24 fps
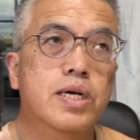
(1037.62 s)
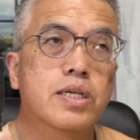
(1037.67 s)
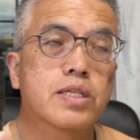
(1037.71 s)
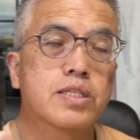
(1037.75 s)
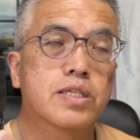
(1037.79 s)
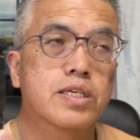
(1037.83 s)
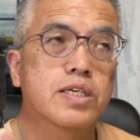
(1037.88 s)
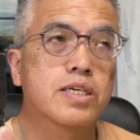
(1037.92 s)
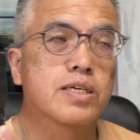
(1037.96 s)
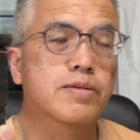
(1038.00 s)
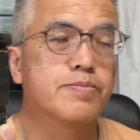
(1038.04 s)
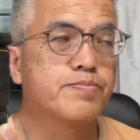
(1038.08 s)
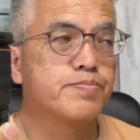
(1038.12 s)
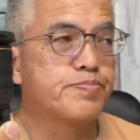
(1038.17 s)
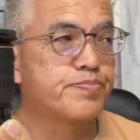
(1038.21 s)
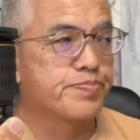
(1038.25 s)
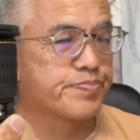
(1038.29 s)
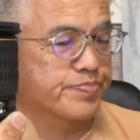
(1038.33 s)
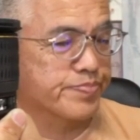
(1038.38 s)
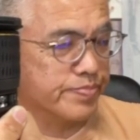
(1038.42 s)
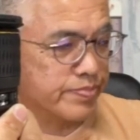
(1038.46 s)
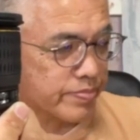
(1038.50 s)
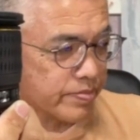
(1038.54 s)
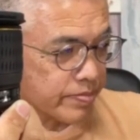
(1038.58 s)
りに
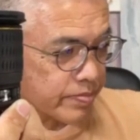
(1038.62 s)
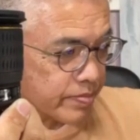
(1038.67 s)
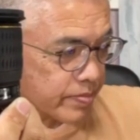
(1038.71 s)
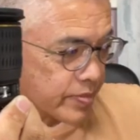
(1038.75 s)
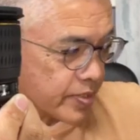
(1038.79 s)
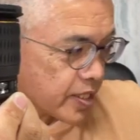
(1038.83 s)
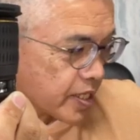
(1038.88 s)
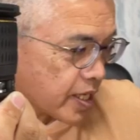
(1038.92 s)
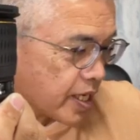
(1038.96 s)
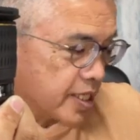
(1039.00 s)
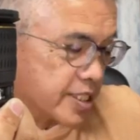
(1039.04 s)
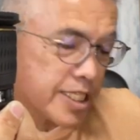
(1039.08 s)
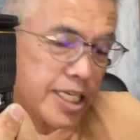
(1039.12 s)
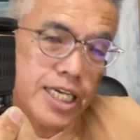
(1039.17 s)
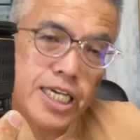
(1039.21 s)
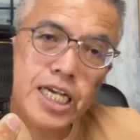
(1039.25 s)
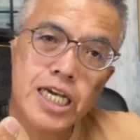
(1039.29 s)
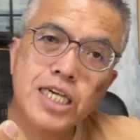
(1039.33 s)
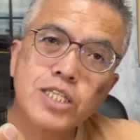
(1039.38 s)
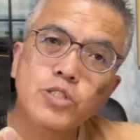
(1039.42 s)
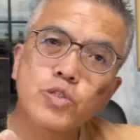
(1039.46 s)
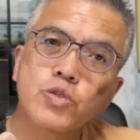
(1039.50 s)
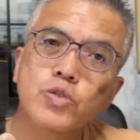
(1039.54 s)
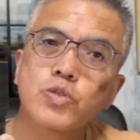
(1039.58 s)

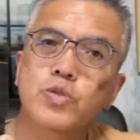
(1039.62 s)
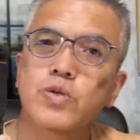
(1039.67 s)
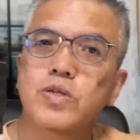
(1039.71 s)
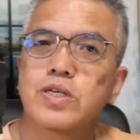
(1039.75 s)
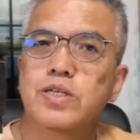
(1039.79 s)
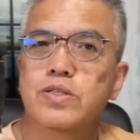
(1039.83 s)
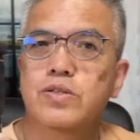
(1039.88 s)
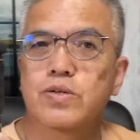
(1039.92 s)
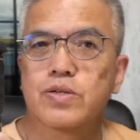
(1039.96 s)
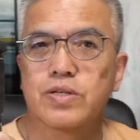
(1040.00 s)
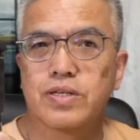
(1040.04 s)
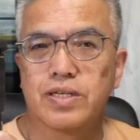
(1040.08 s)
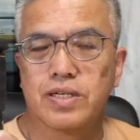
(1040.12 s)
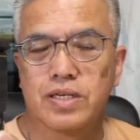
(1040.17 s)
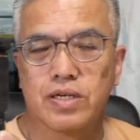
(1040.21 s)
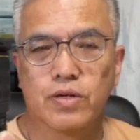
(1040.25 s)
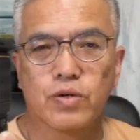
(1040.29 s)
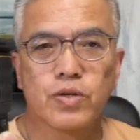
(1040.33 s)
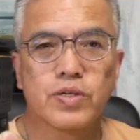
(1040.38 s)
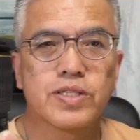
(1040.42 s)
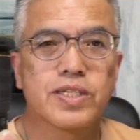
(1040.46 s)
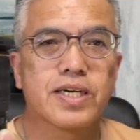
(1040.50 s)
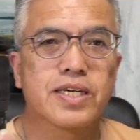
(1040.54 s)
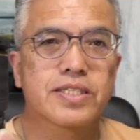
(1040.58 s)
セカンドストリートに
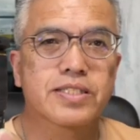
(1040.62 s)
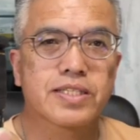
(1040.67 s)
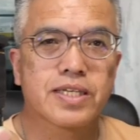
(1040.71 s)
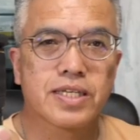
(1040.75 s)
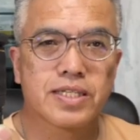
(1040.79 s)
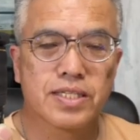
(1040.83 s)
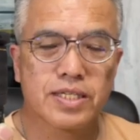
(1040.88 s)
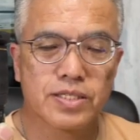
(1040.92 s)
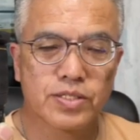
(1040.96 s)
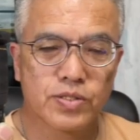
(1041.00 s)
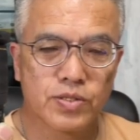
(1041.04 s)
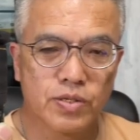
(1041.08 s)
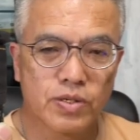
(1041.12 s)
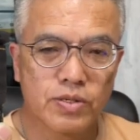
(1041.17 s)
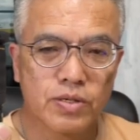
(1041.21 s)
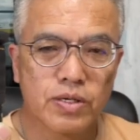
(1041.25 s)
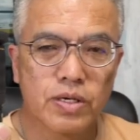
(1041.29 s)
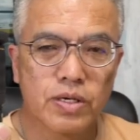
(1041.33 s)
置いてあったんですよ。